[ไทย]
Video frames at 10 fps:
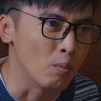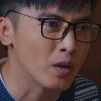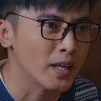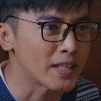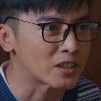ผม
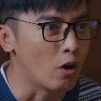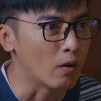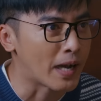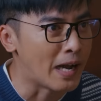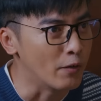ก็เลยอยากจะอ
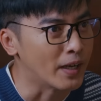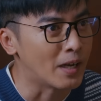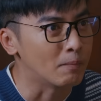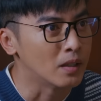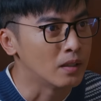อกข่าว
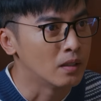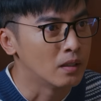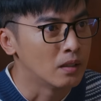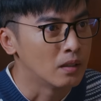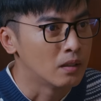นะครับ
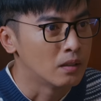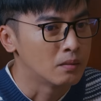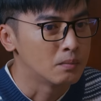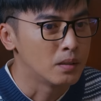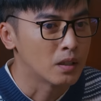
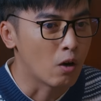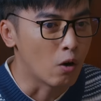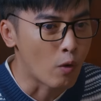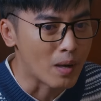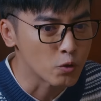เพื่อข
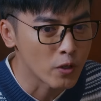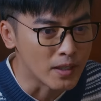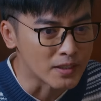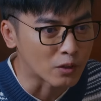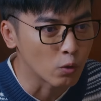อความช่ว
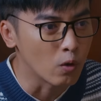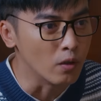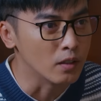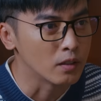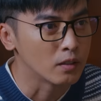ยเหลือจากทุกค
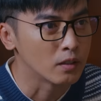น